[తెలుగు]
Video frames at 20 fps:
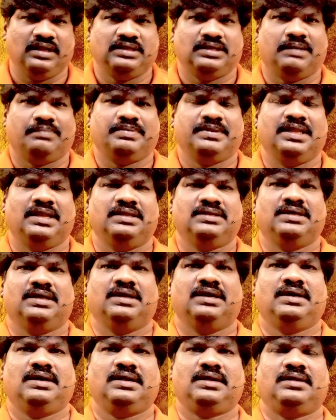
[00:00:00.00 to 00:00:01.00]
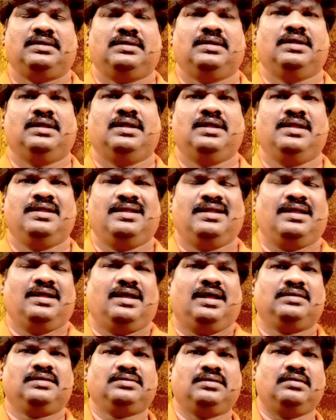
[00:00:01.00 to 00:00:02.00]
నేను చెప్పదలిచానంటే
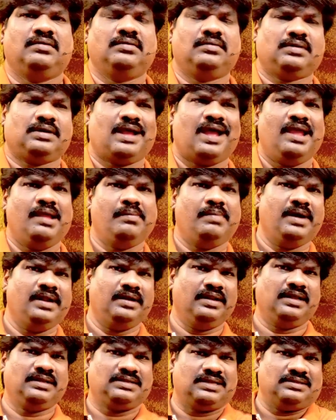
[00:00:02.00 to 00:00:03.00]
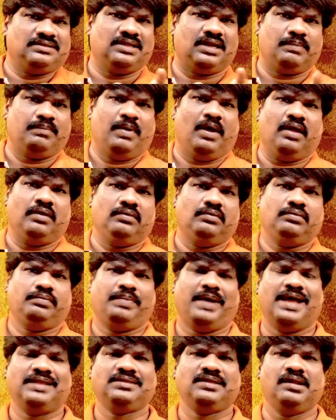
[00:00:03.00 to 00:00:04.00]
అసలు రాయబడిన సందర్భాలు
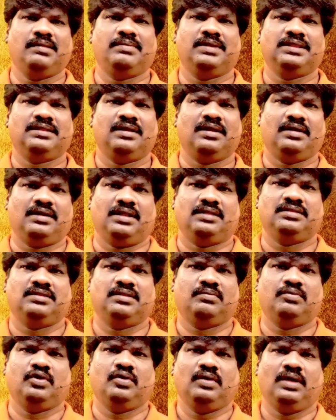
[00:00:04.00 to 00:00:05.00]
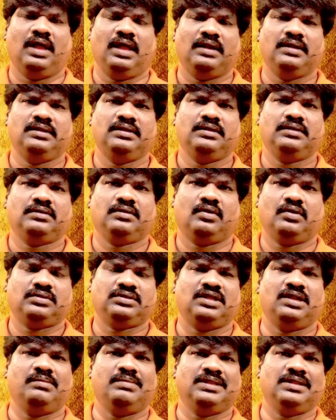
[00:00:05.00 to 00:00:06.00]
పాత నిబంధన గ్రంథంలో కానీ
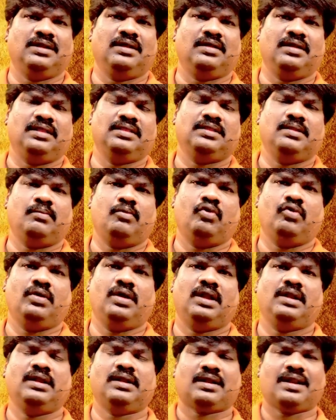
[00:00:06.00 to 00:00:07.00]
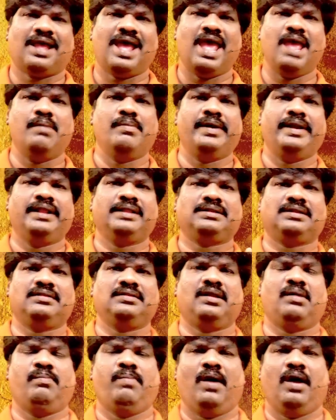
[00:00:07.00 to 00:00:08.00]
క్రొత్త నిబంధన గ్రంథంలో కానీ రాయబడిన
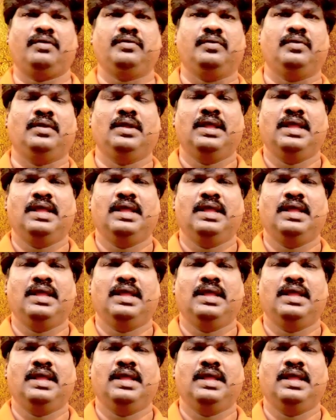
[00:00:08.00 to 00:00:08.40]
సందర్భాలు